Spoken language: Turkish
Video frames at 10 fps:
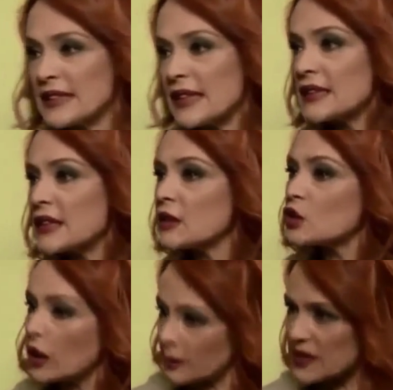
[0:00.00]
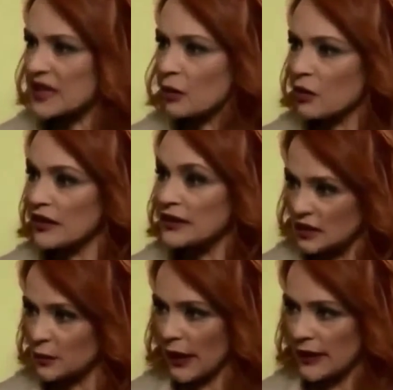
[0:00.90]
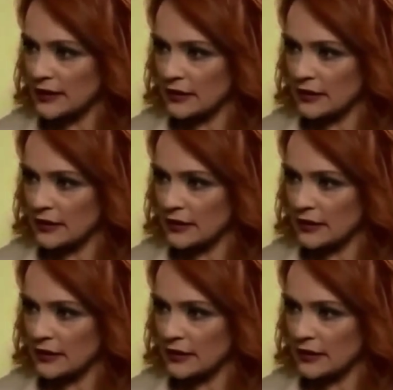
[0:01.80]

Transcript: Neyse neyse dolapta sarma var ısıtıp